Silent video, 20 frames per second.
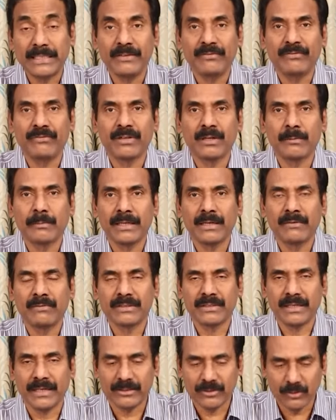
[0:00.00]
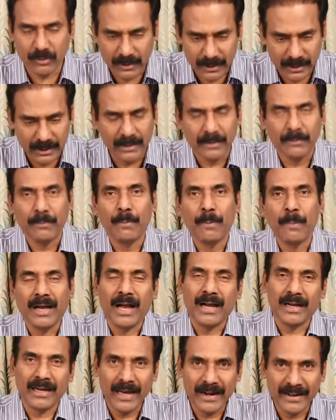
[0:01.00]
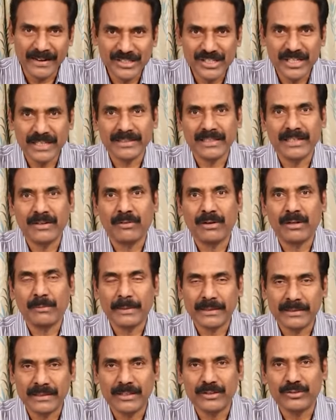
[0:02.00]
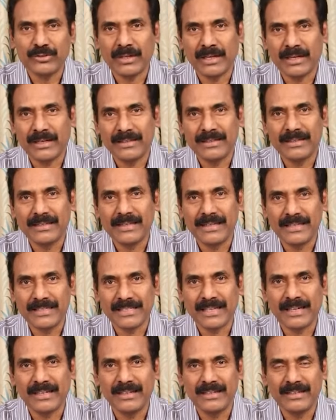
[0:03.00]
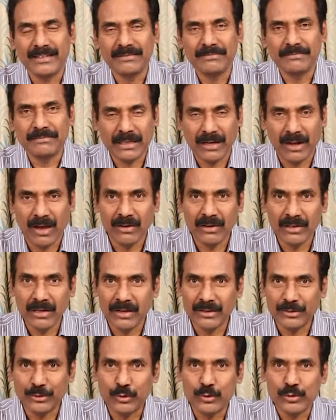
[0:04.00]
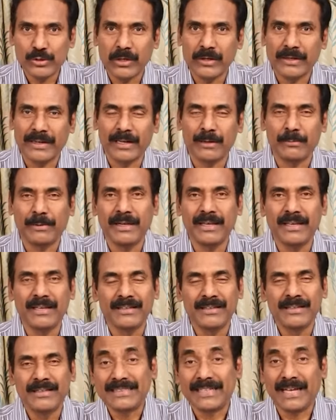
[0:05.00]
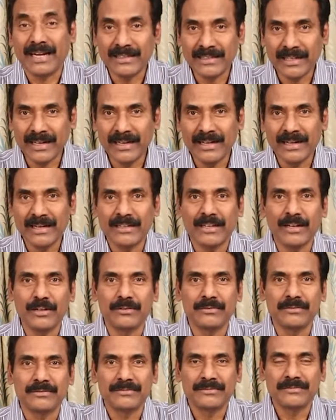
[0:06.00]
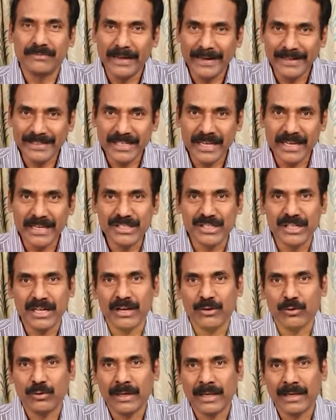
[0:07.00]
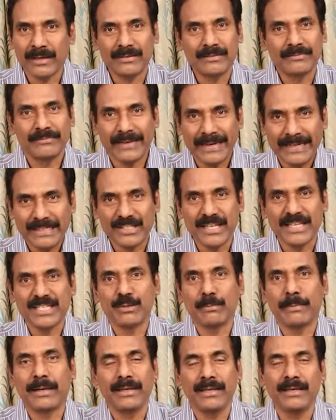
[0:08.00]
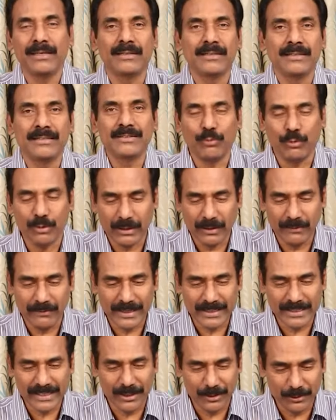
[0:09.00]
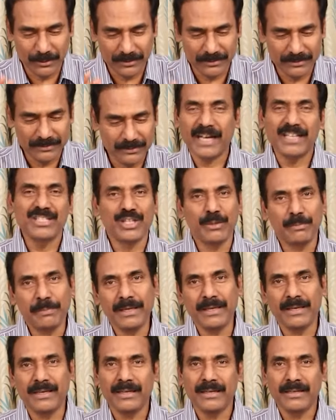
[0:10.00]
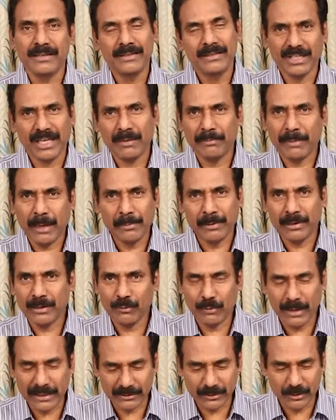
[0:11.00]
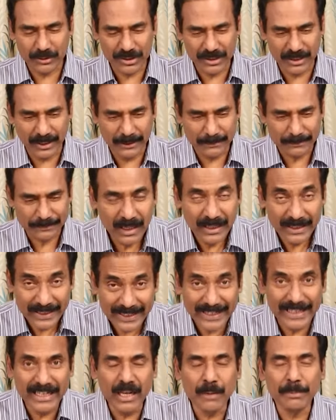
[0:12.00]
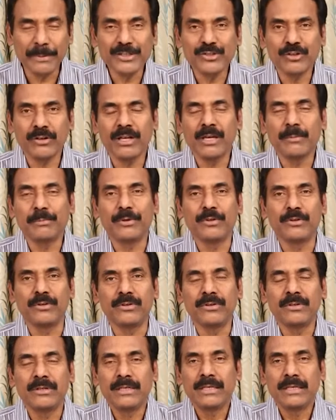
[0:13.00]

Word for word: తీవ్రమైన వ్యతిరేకత ఉన్నది ఆ కారణం చేతనే వాళ్ళు పెద్ద ఎత్తున ఈసారి లాంగ్ లాంగ్ క్యూస్లో నిలబడి గంటల గంటలు వెయిట్ చేయించినా కూడా వెయిట్ చేసి మరీ ఓట్లు వేశారు అని చెప్పి చాలా పేపర్లో వార్తలు వచ్చినాయి ఈ నేపథ్యంలో ఇప్పుడు